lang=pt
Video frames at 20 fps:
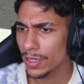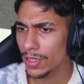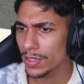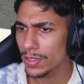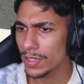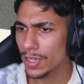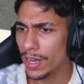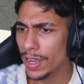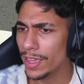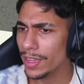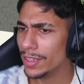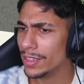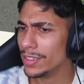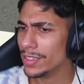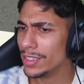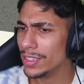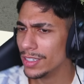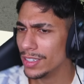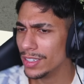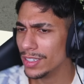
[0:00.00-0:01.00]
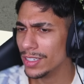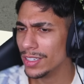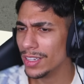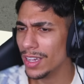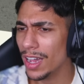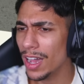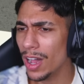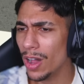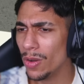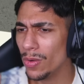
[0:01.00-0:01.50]
Select
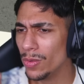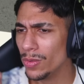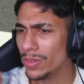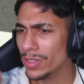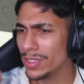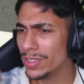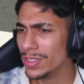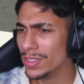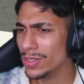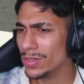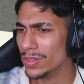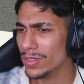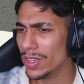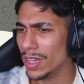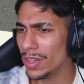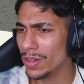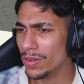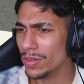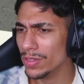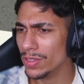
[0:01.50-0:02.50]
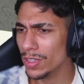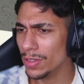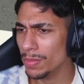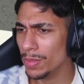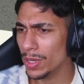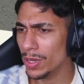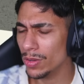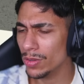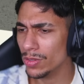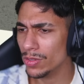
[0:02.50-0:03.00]
all the skills icons that
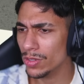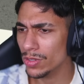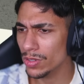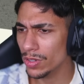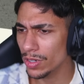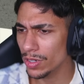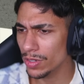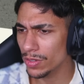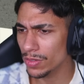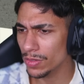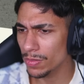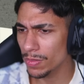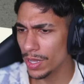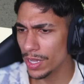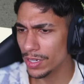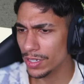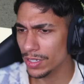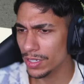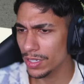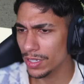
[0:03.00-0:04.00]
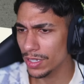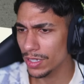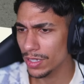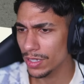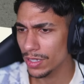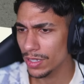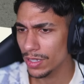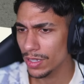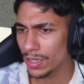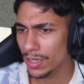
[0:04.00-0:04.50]
belong to Turner's Magic.
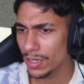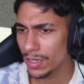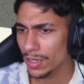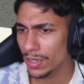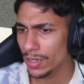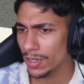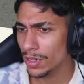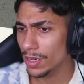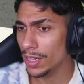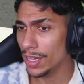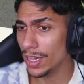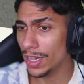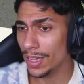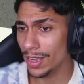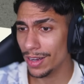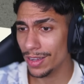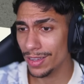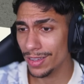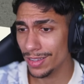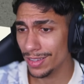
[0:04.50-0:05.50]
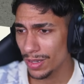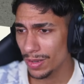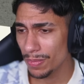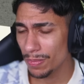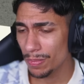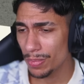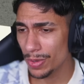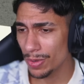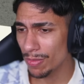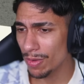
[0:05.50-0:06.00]
Cara,
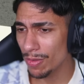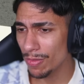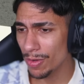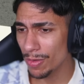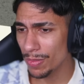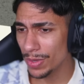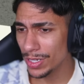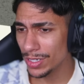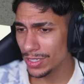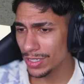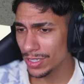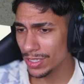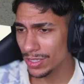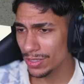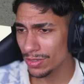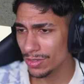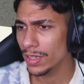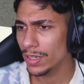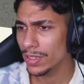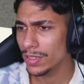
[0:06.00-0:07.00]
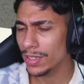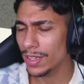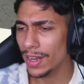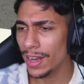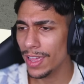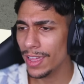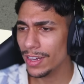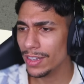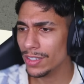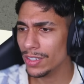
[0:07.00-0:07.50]
provavelmente isso.
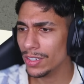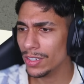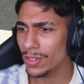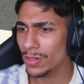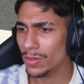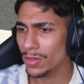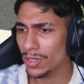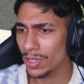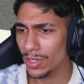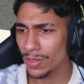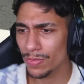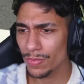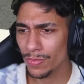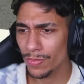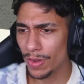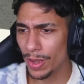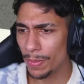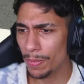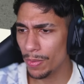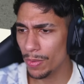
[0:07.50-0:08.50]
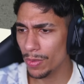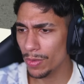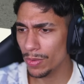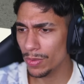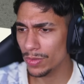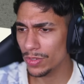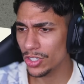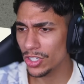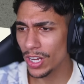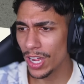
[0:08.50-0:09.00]
Select o que vai
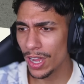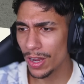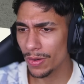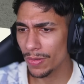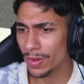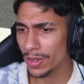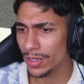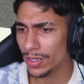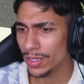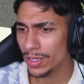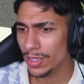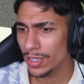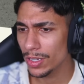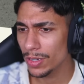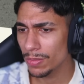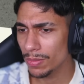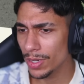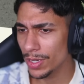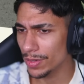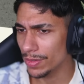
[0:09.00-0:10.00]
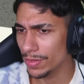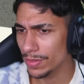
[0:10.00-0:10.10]
pro água Mano,